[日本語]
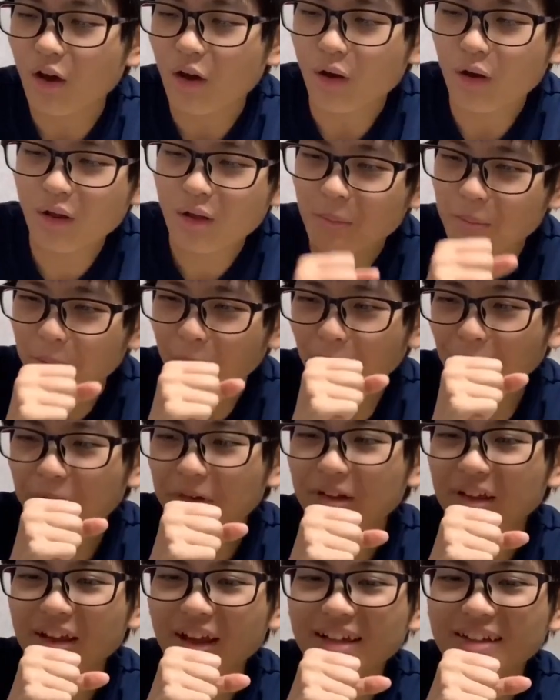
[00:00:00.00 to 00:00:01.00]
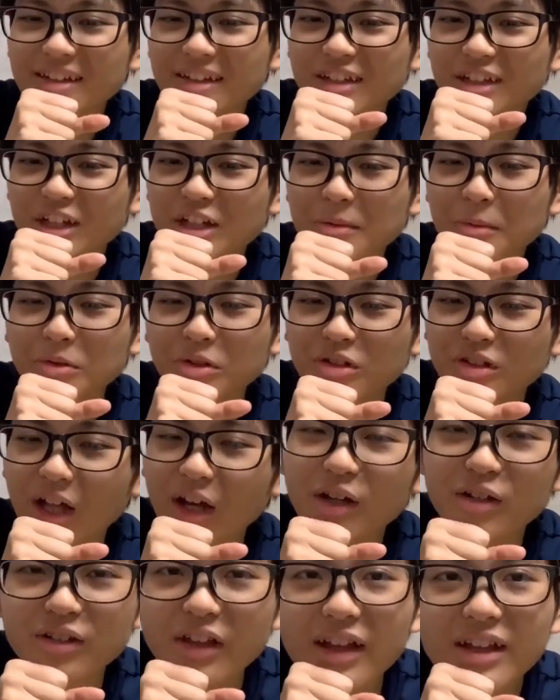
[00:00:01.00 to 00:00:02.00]
あれボール以外で蹴るものな
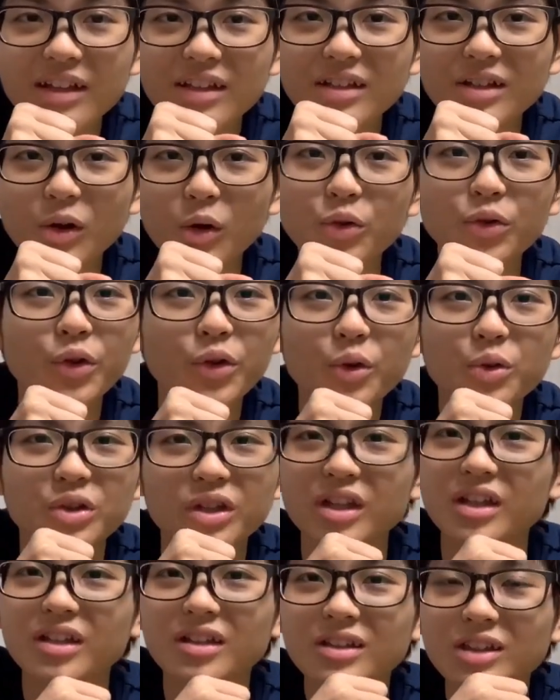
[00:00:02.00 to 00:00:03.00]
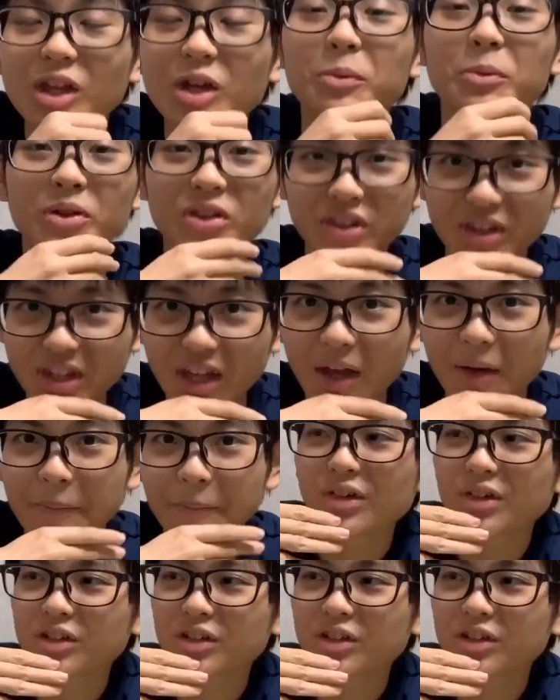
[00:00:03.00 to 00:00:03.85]
くないこの世に。って思って。